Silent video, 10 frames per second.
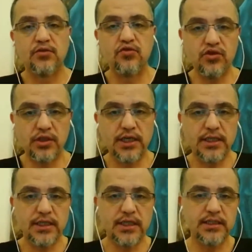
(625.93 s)
Üç
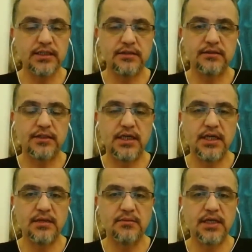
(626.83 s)
tane kadın
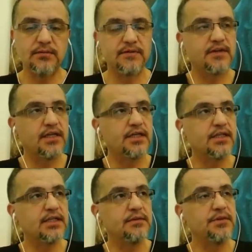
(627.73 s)
kahramanımız var.
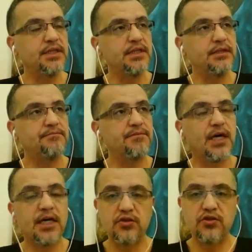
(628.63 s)
Aslında biri
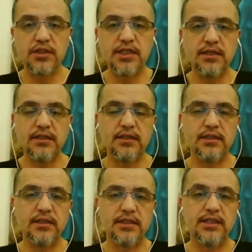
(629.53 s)
androjen,
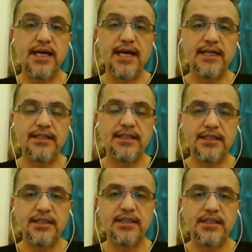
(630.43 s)
e, er
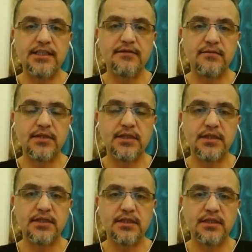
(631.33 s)
dişi diye
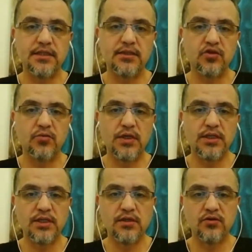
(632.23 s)
çevirmişler e,
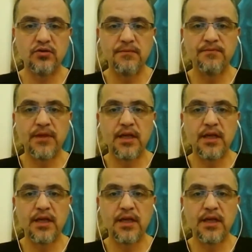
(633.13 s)
romanda onu.